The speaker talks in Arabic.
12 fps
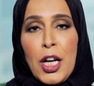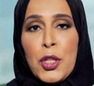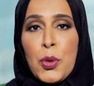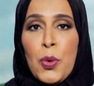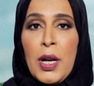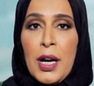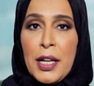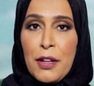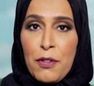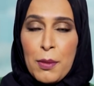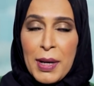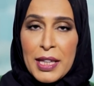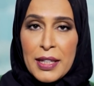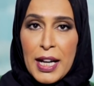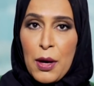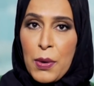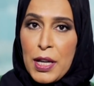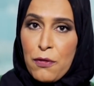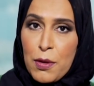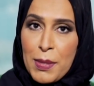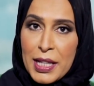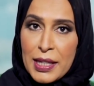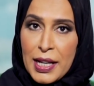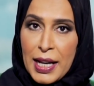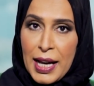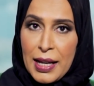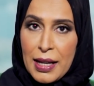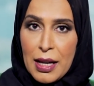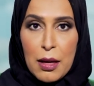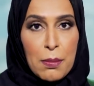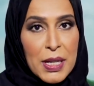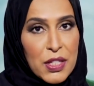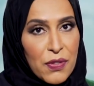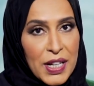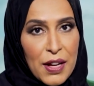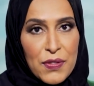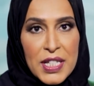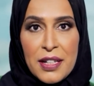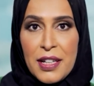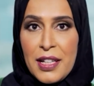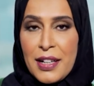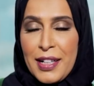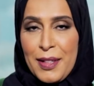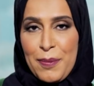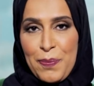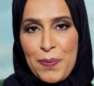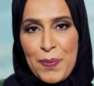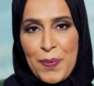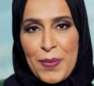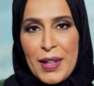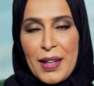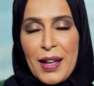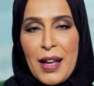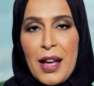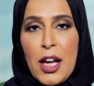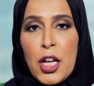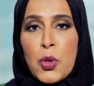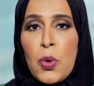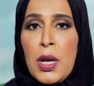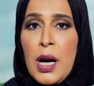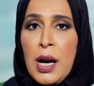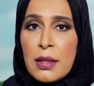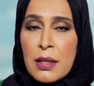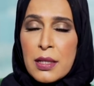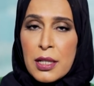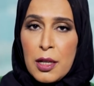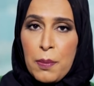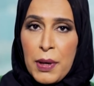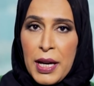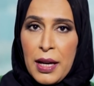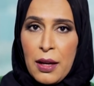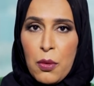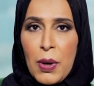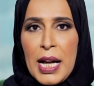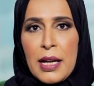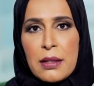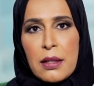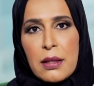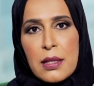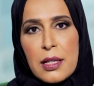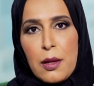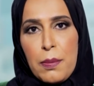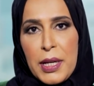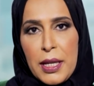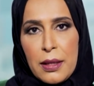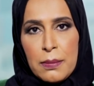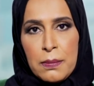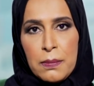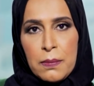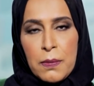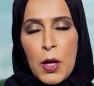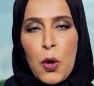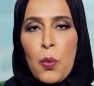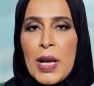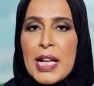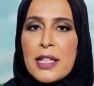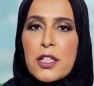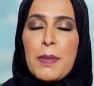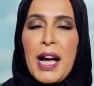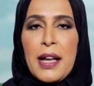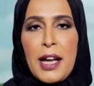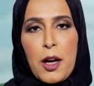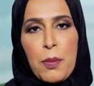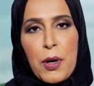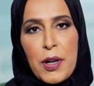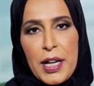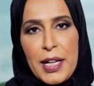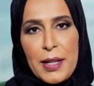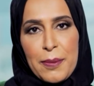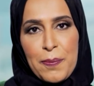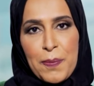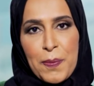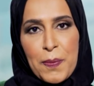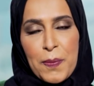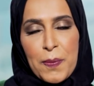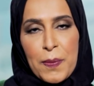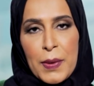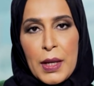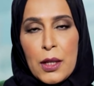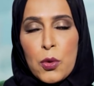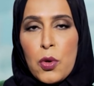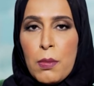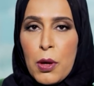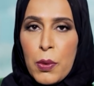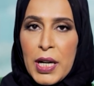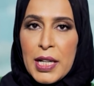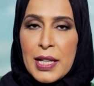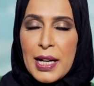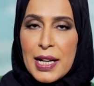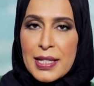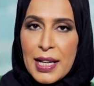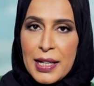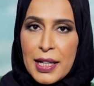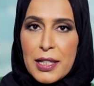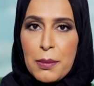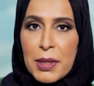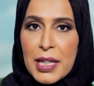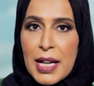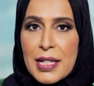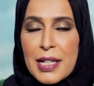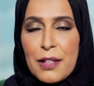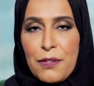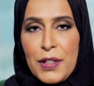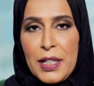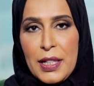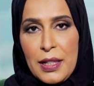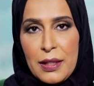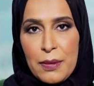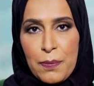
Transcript: تقول أنا في منطقة وهي في منطقة بس في نفس الديرة تقول لا أتصل بها ولا هي تتصل بي ولا تسمع عن أخباري تقول ما وعيت إلا صديقتي متصلة فيني